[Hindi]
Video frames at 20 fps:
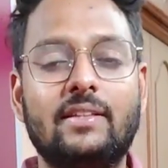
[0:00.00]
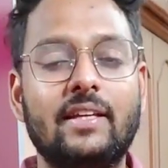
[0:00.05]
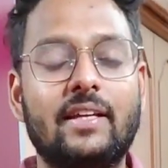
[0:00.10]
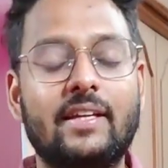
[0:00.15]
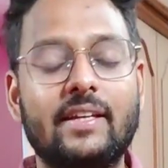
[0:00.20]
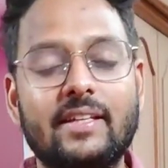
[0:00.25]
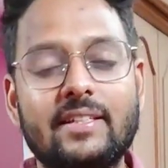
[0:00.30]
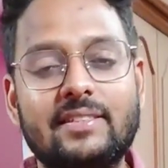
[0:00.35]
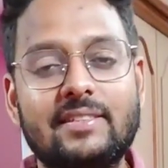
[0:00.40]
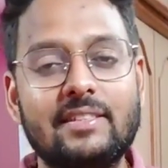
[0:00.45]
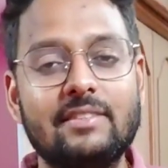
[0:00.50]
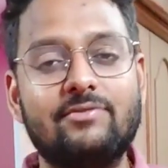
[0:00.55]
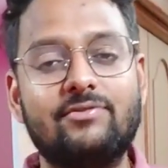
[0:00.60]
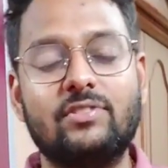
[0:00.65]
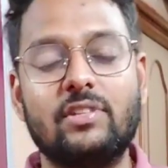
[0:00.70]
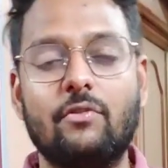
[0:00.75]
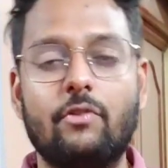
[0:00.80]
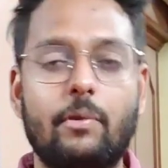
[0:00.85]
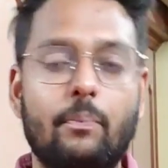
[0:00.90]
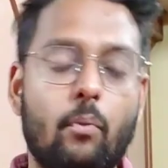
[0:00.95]
थिकनेस सिर्फ
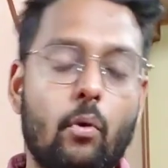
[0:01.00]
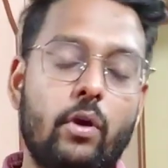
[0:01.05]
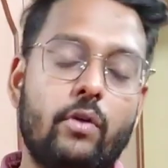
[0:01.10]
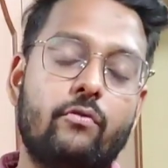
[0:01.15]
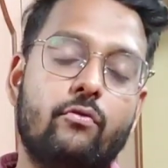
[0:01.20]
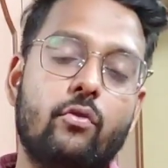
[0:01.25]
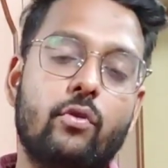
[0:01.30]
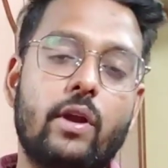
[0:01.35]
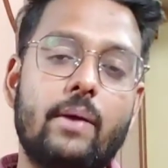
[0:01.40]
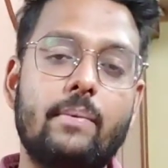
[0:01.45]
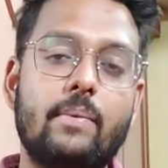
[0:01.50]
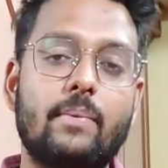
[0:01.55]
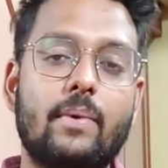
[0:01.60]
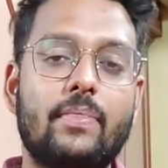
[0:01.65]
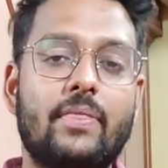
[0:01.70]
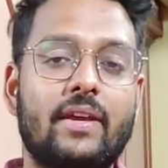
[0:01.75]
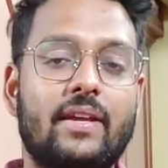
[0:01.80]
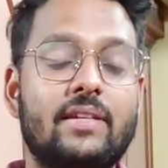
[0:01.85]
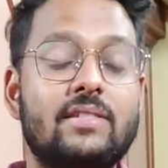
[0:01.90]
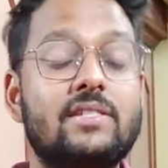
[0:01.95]
सेवन पॉइंट फोर एम
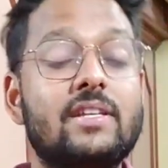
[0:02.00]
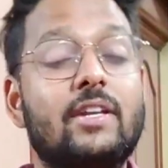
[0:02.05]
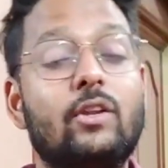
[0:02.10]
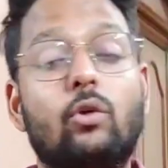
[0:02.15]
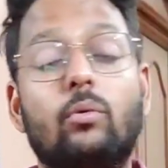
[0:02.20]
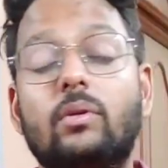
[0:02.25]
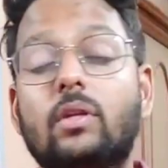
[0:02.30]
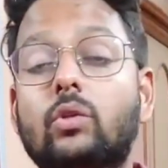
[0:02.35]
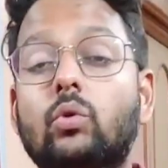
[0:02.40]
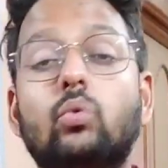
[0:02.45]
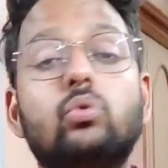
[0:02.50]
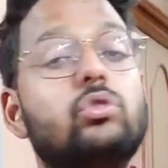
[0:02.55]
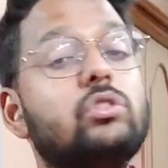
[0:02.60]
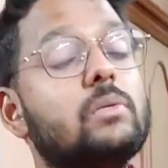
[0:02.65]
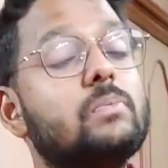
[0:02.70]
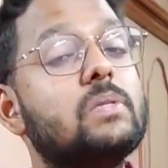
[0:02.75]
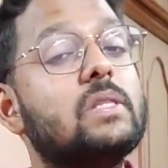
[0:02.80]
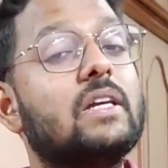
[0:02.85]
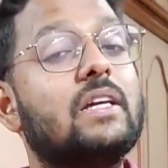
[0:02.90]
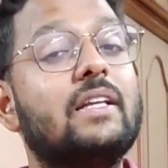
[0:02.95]
का थिकनेस देखने को मिलता है तो उस
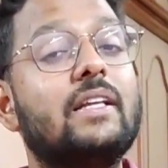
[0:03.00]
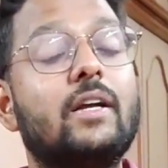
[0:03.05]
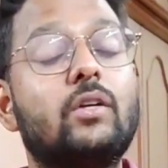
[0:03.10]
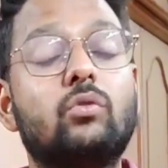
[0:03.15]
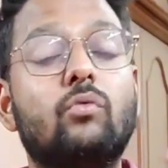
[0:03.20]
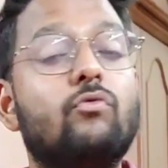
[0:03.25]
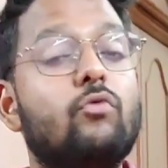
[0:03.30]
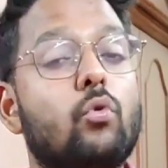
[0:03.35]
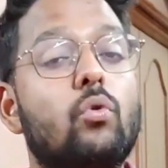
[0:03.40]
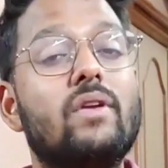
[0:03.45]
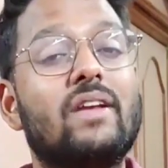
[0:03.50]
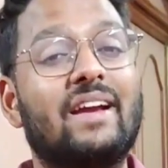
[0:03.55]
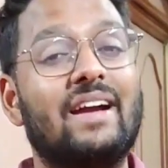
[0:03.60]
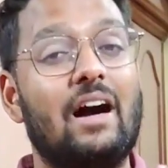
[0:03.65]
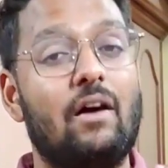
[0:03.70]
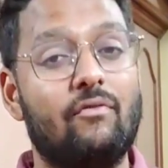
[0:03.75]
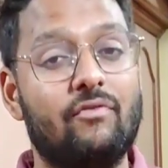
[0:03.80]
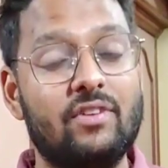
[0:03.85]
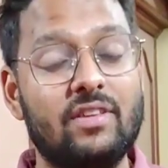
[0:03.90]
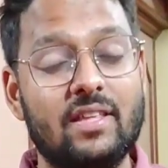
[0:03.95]
हिसाब से देखा जाएगा तो फ़ोन
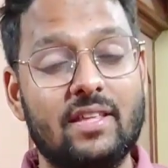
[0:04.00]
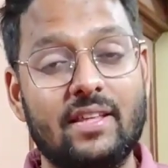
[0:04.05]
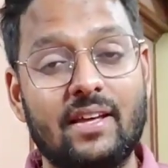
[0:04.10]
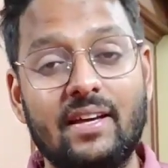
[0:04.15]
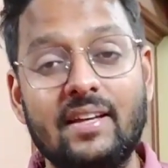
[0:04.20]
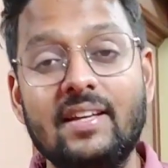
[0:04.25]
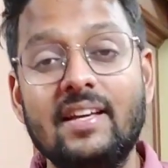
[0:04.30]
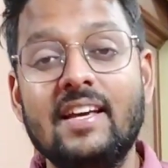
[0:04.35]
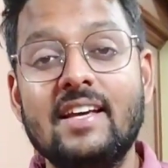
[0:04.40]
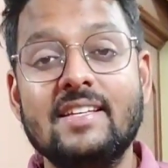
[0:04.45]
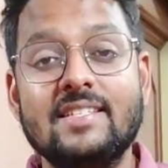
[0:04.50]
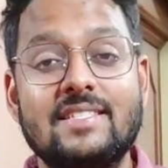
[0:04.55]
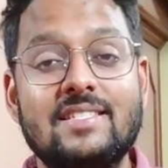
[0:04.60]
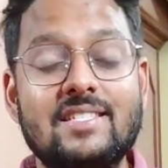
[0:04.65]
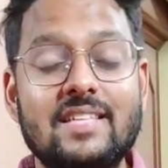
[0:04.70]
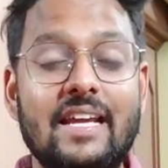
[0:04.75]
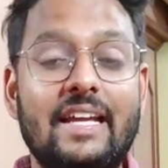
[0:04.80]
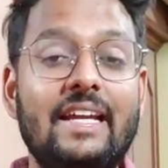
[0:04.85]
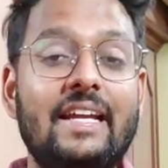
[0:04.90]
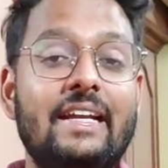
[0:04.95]
काफ़ी ज़्यादा
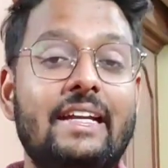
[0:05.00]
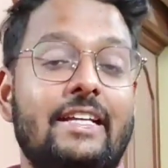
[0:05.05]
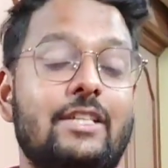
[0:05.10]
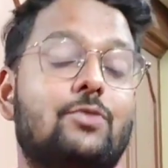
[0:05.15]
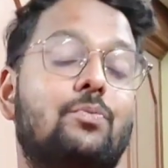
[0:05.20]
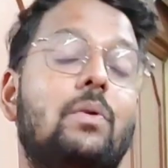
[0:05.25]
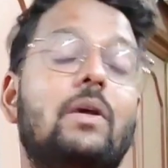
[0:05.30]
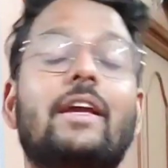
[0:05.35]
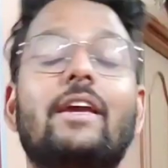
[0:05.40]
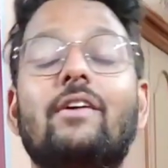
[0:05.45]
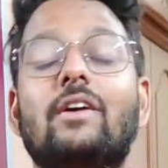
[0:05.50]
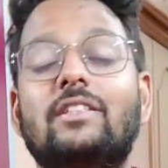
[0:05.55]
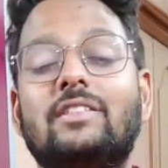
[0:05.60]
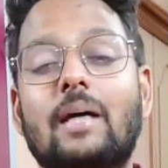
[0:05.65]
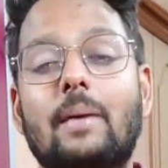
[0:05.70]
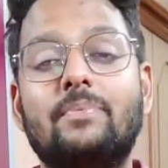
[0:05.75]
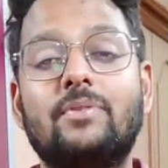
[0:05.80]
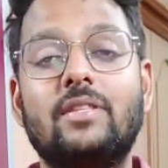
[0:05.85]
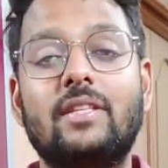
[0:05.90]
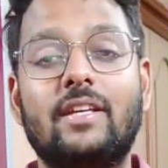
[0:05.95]
सही डिस्प्ले के
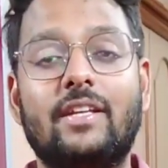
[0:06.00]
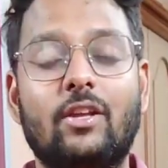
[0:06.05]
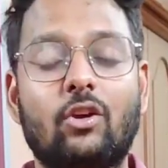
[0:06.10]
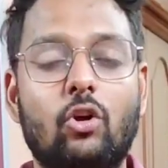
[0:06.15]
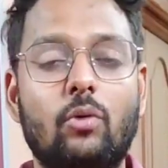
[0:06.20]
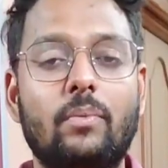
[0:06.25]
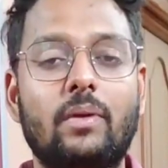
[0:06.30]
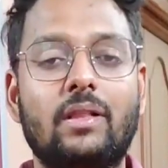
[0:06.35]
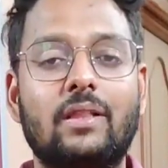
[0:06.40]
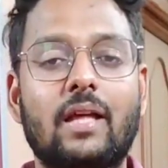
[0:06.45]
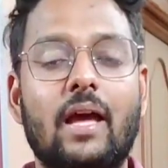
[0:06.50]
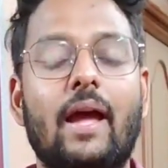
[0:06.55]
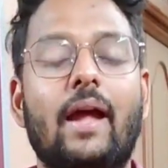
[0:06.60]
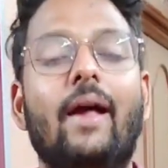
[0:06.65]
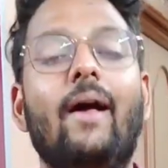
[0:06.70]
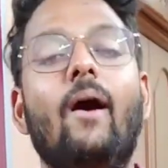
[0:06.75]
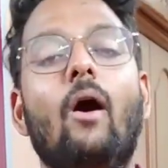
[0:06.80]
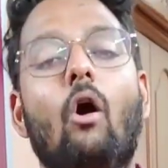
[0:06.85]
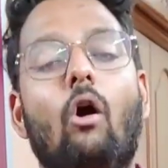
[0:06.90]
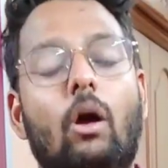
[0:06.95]
हिसाब से देखने को मिलता
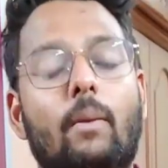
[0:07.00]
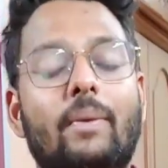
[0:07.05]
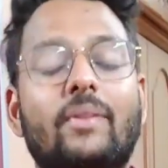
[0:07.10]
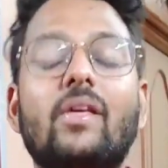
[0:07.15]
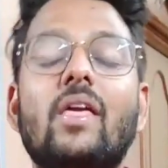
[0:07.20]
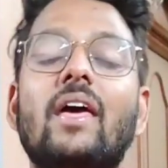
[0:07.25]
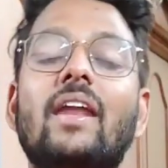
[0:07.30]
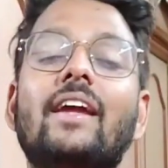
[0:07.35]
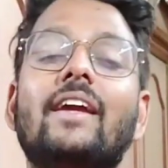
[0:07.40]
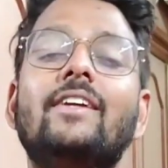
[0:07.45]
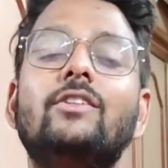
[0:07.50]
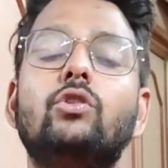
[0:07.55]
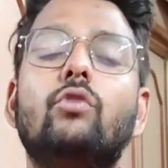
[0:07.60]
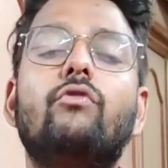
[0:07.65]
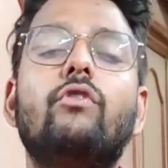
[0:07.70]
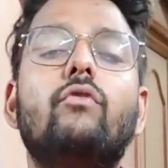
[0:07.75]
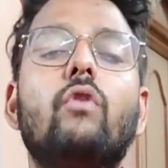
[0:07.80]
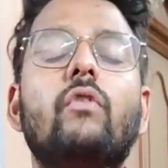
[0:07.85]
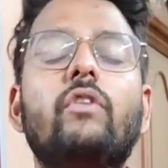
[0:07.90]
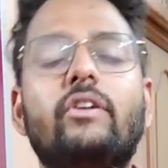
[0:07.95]
है और पता जा रहा है कि जो
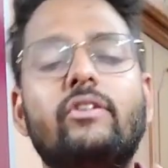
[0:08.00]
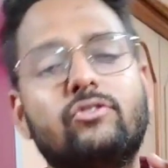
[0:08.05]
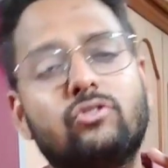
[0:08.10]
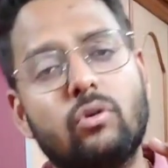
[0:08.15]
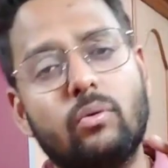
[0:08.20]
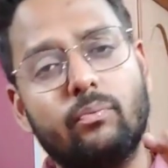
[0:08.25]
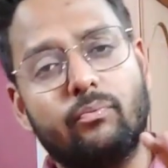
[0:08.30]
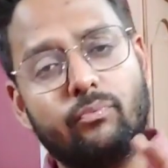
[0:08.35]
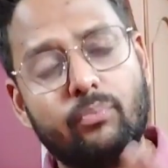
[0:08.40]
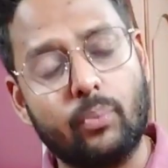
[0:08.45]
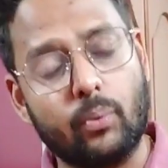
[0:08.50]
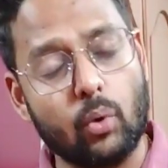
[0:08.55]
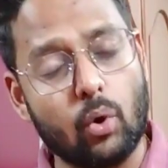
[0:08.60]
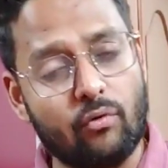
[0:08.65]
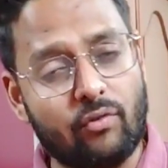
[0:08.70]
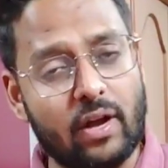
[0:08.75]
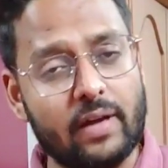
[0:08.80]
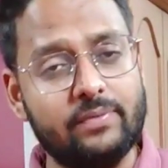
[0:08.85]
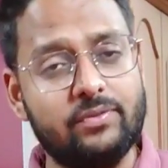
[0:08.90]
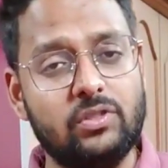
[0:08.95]
वीवो वी टू सेवन
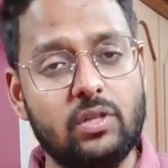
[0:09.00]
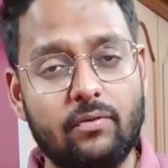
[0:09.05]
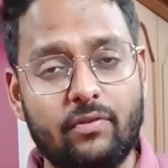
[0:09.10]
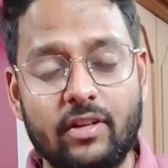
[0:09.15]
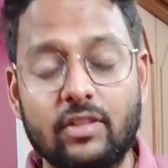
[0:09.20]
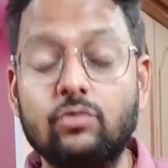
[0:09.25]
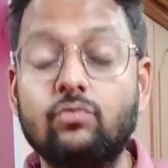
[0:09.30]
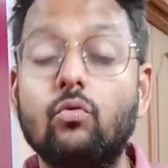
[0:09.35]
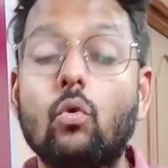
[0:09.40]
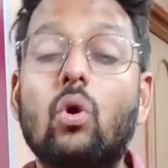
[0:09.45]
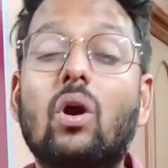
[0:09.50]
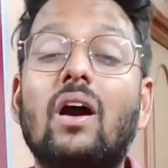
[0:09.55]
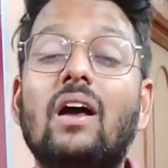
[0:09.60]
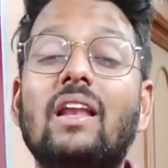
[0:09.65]
प्रो फाइव जी फ्रेंड्स वो